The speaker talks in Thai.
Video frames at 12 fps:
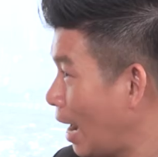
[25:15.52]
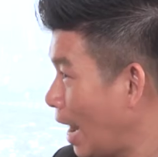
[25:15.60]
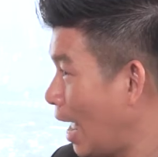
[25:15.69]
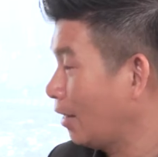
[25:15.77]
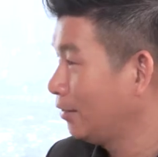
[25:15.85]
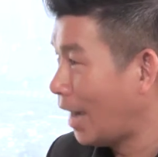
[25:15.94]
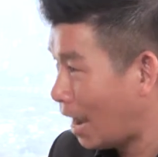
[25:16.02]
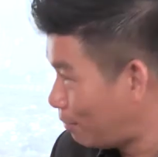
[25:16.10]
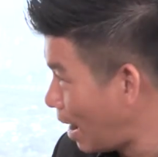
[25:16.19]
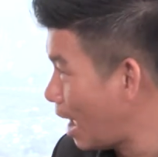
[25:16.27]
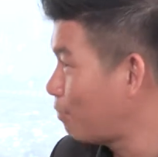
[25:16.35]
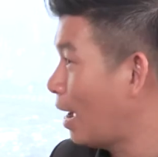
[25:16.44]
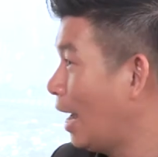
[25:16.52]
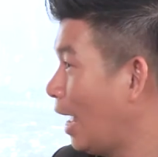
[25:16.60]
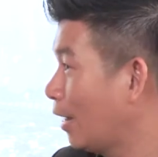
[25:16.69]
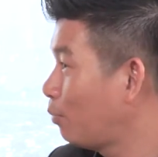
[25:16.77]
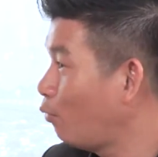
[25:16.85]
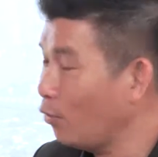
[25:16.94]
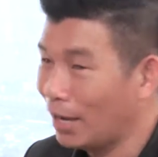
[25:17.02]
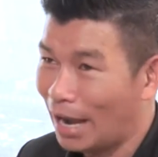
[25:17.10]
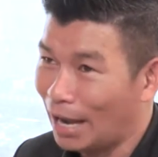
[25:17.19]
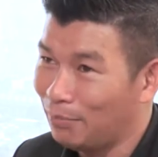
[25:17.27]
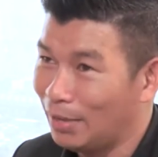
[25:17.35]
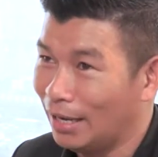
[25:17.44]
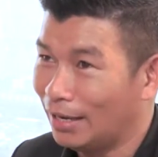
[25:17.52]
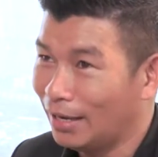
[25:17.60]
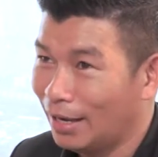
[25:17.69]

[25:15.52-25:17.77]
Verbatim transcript: แรงดราม่ามาแรงพูดอะไรผิด